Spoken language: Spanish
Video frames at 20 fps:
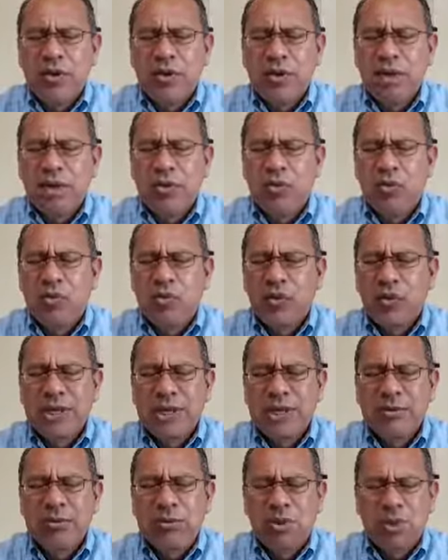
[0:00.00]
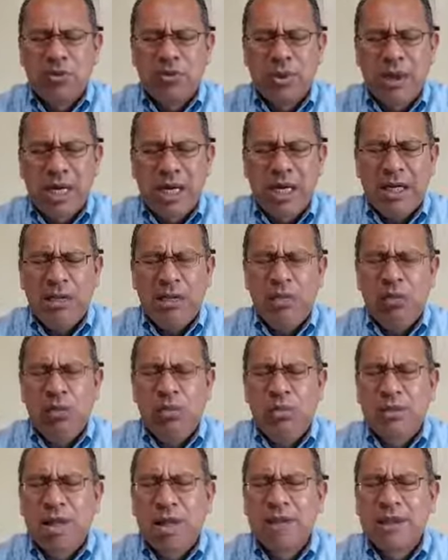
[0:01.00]
que tú puedas prosperar sus
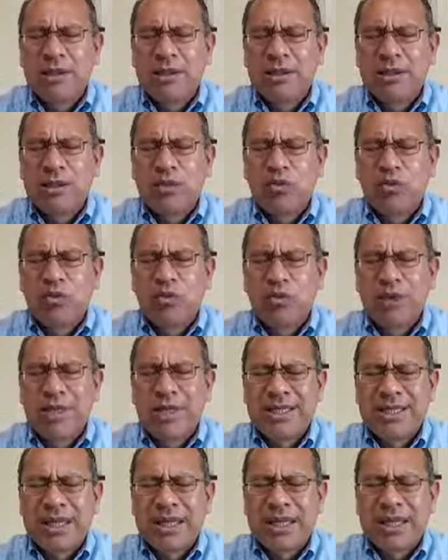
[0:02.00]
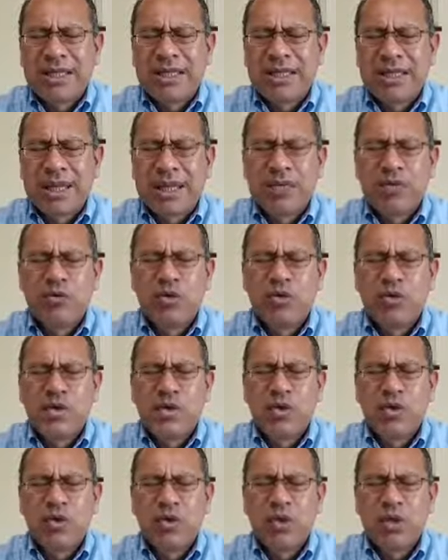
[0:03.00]
planes, que tú puedas alcanzar a sus
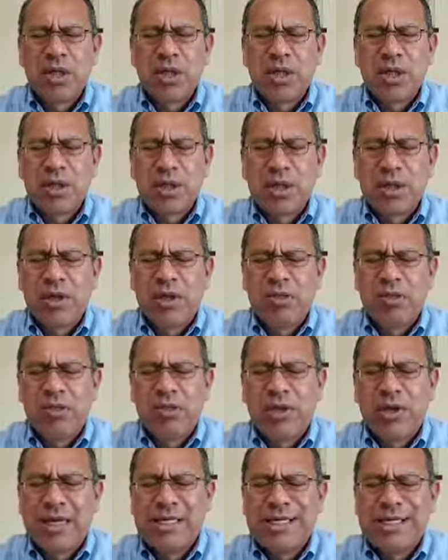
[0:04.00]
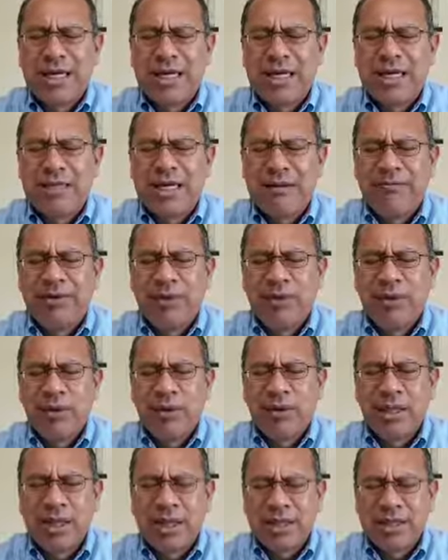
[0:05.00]
hijos, que tú puedas darles la
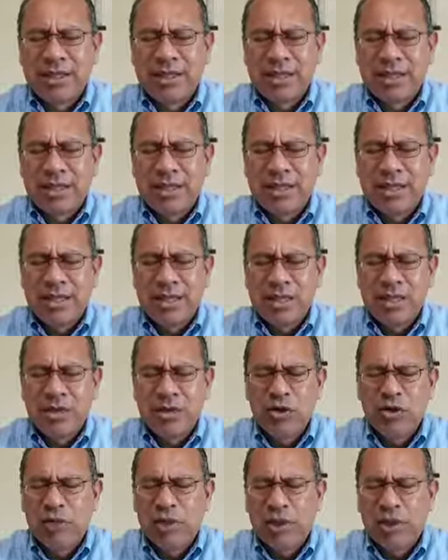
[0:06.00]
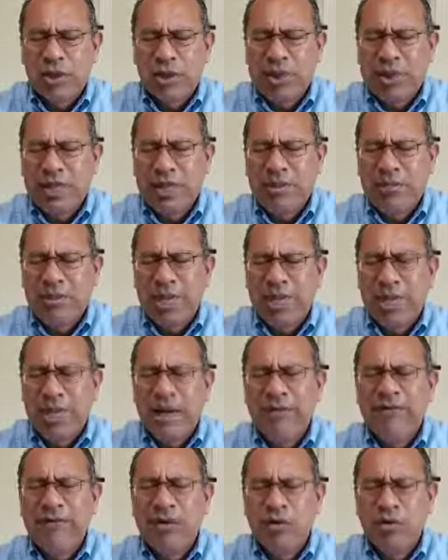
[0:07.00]
victoria que necesitan sobre cualquier mal
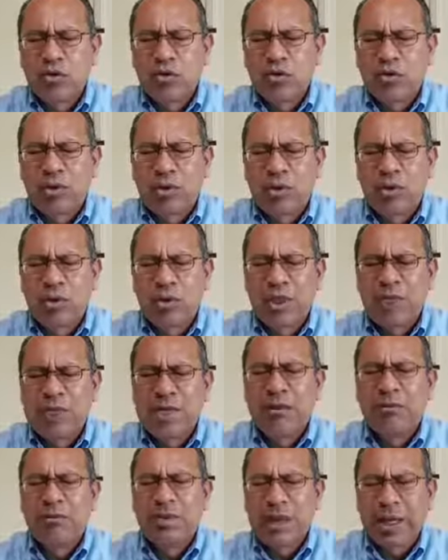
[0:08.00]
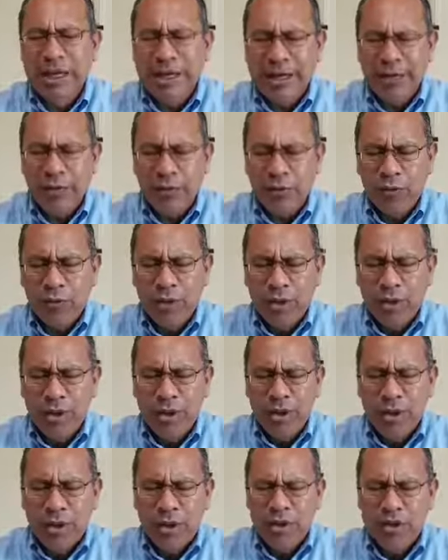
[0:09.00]
hábito, sobre cualquier pecado.
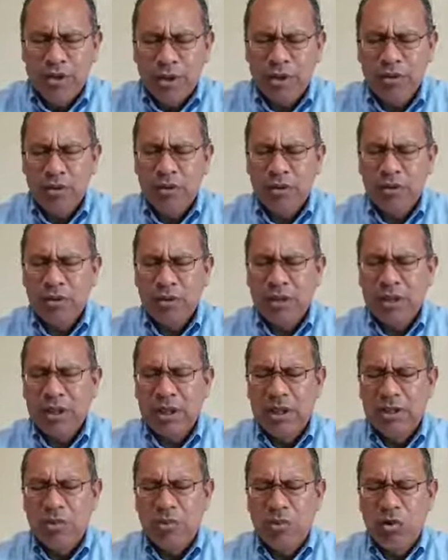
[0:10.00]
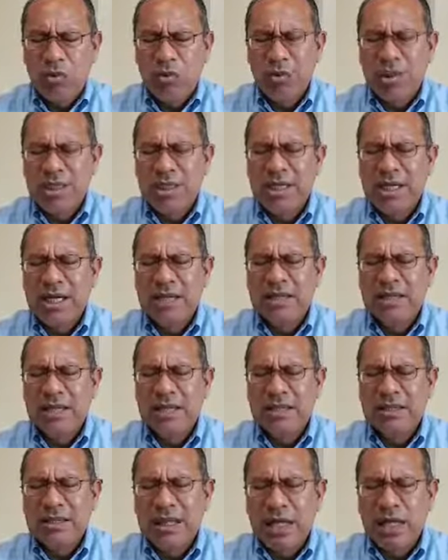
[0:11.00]
Señor, que tu nombre sea
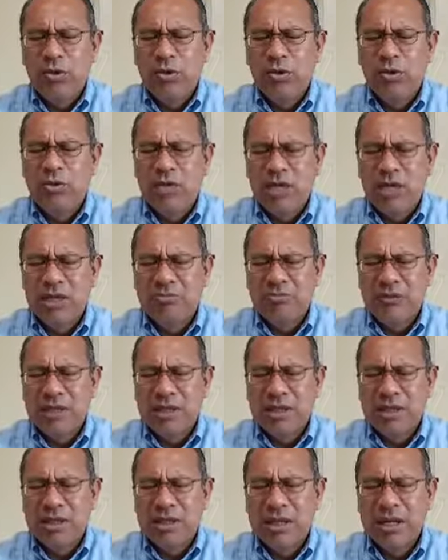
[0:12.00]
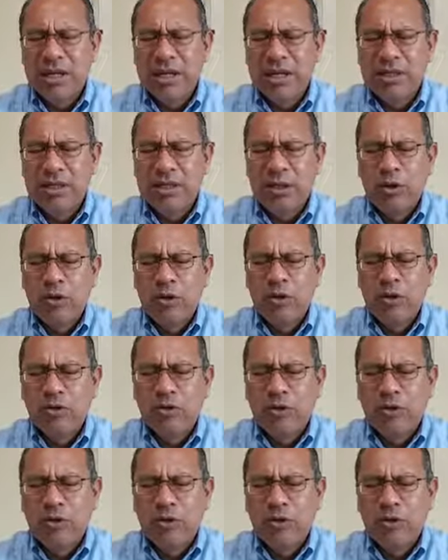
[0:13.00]
ensalzado en nuestras vidas. Danos